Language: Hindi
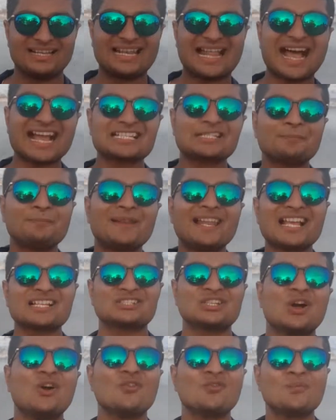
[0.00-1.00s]
लास्ट
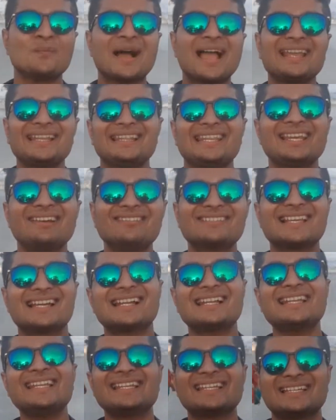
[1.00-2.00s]
प्लेस ऑफ माय दीव
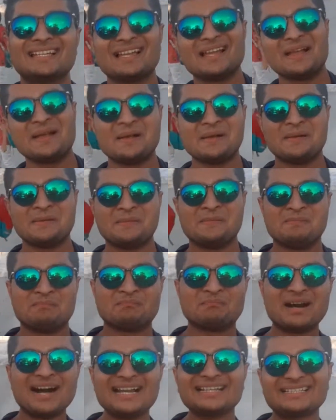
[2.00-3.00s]
जर्नी
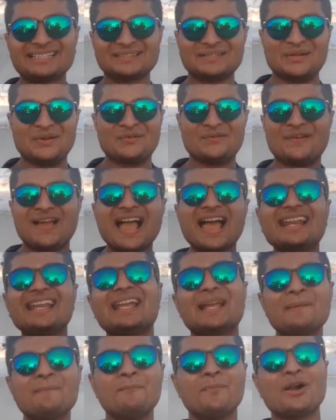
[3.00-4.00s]
बट
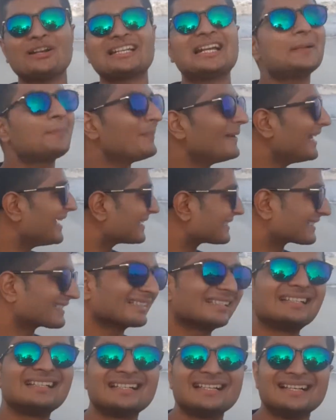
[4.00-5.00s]
वेरी इंपॉर्टेंट
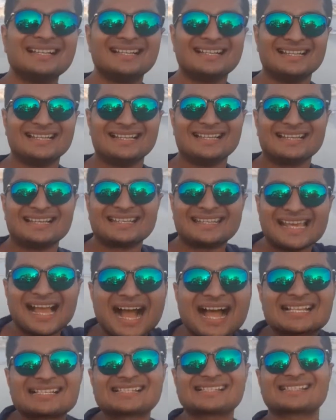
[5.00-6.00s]
प्लेस
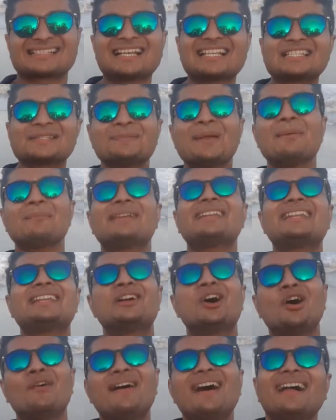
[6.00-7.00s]
क्या सच में मिनी
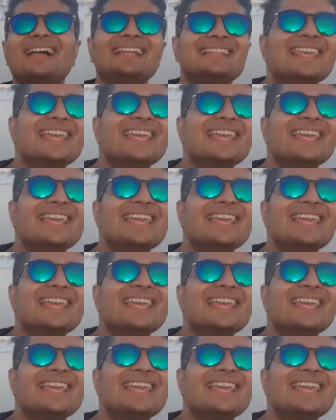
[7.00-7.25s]
गोवा है